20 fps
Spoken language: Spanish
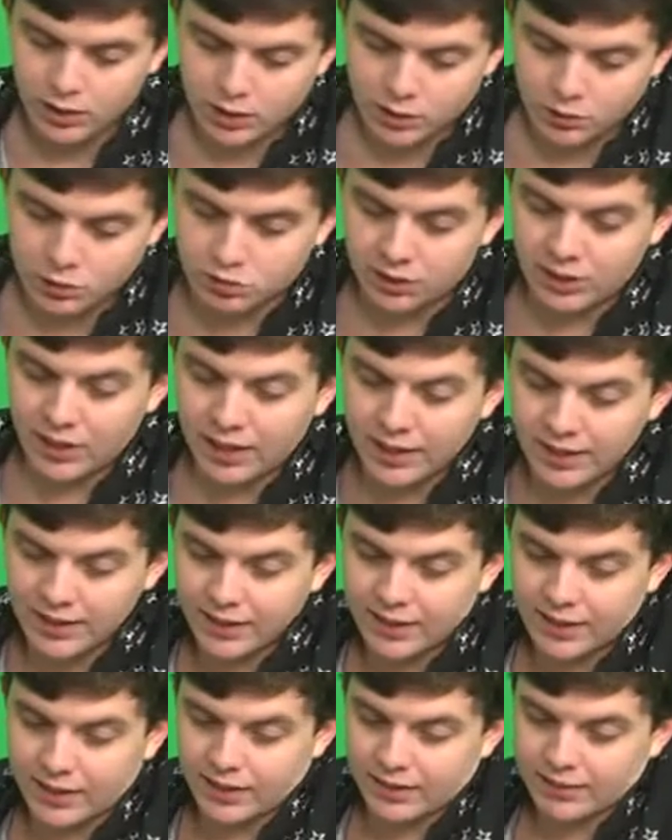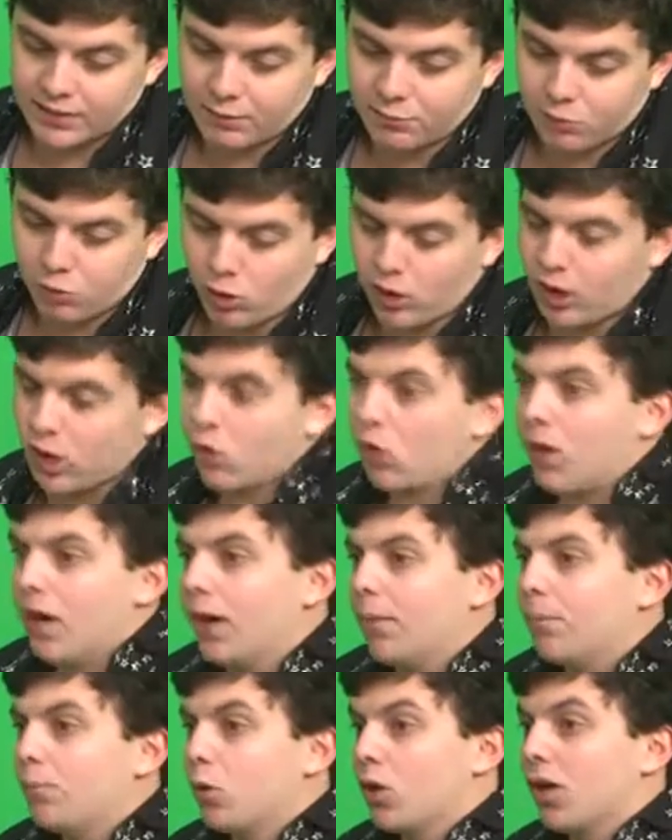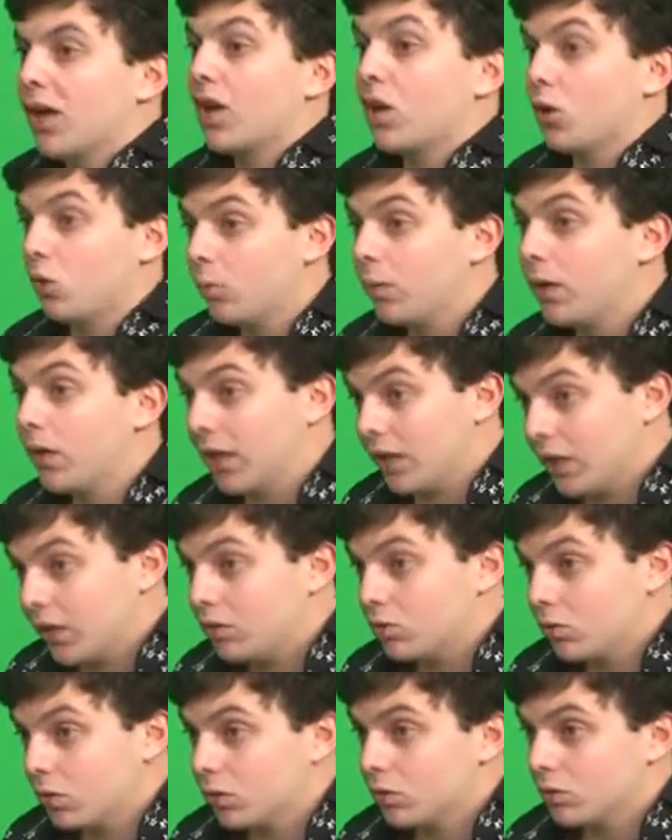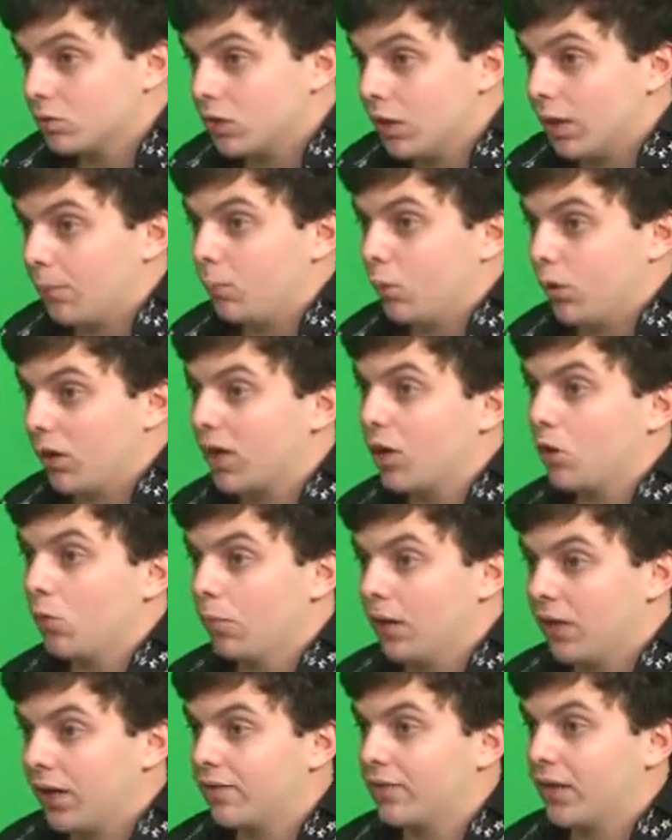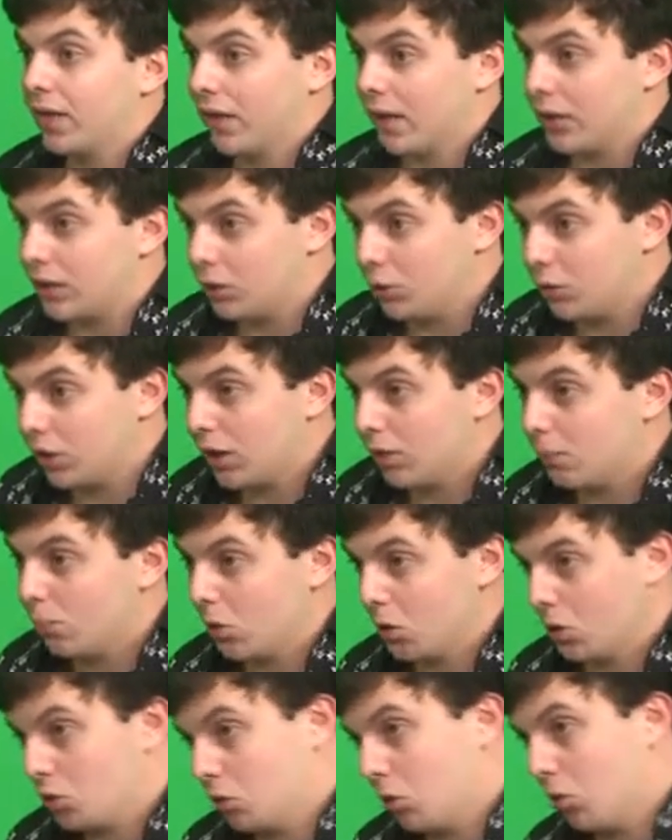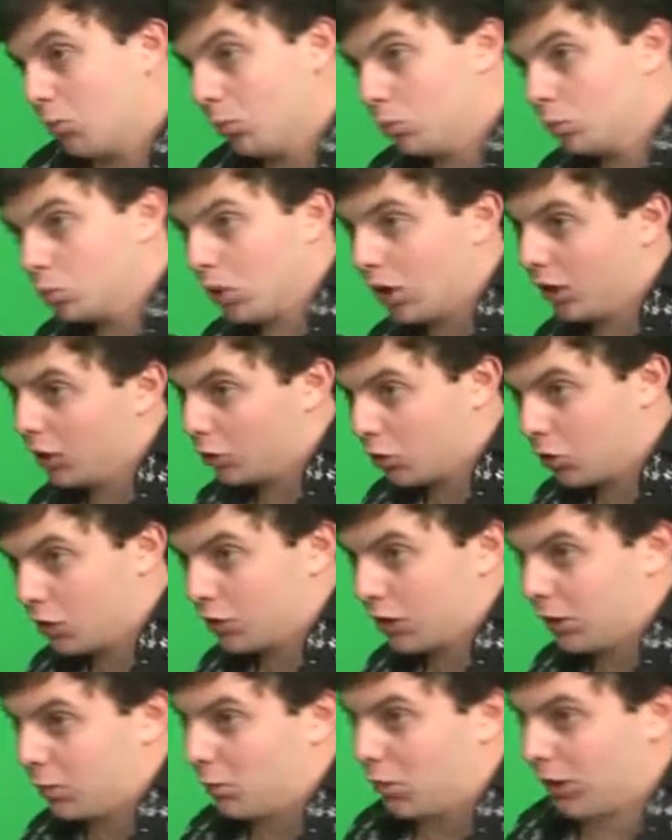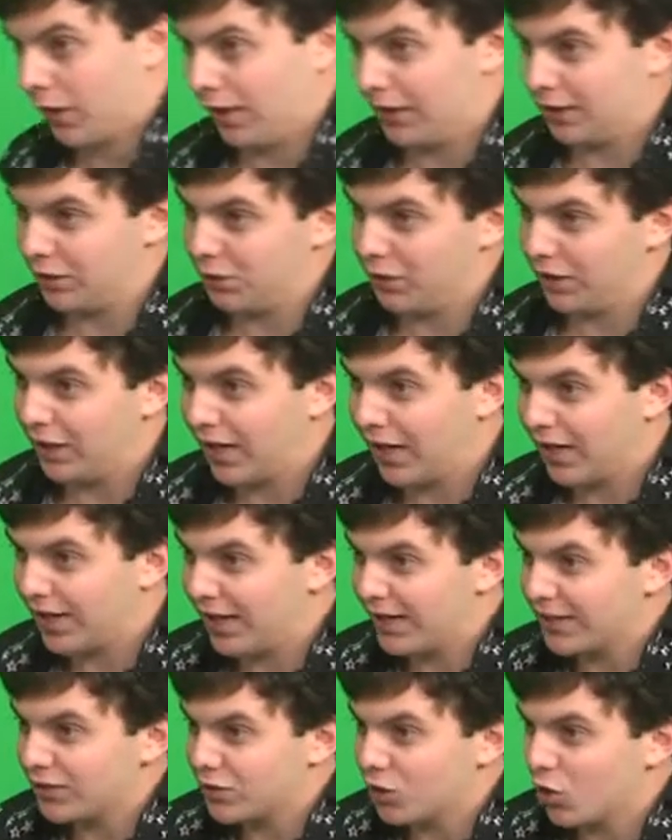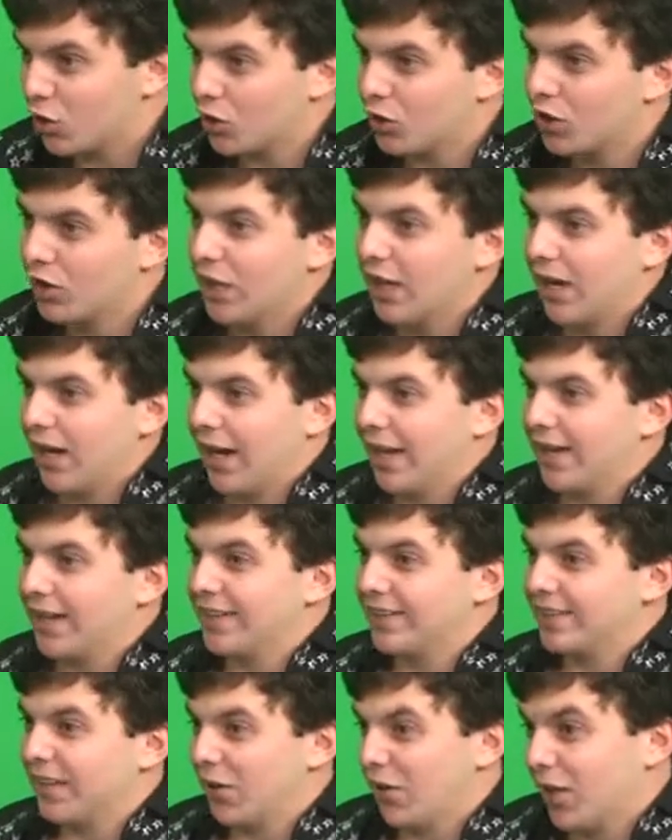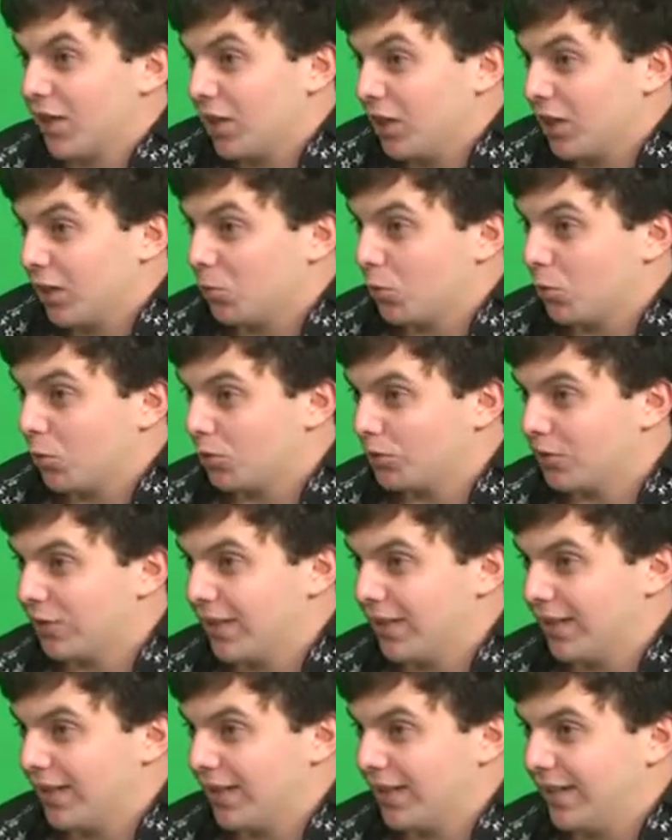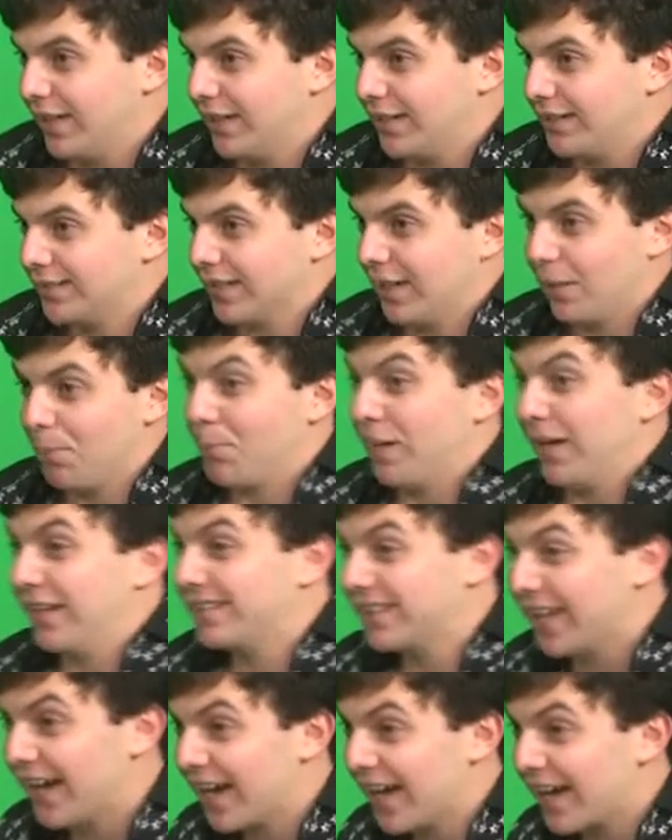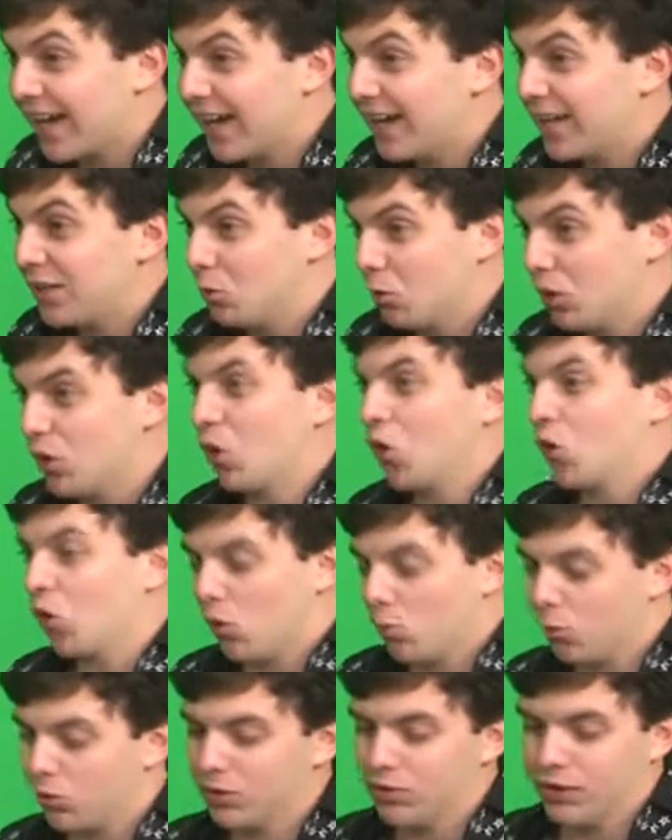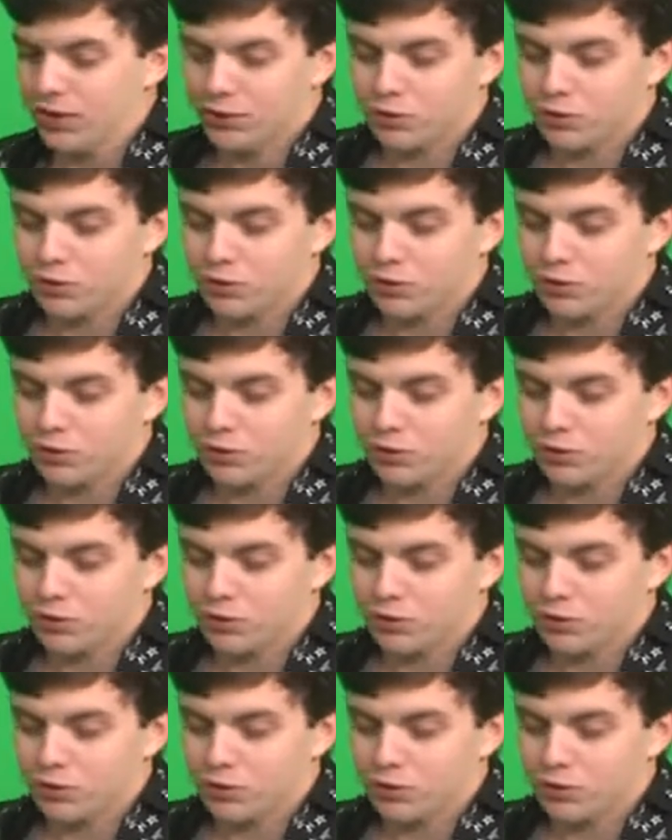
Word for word: Entonces la idea está enfocado a poder recuperar eso, a poder recuperar esa creatividad, porque yo apunto a que todos tenemos creatividad adentro, hay que saber, digamos, eh, expresarla y bueno, cómo.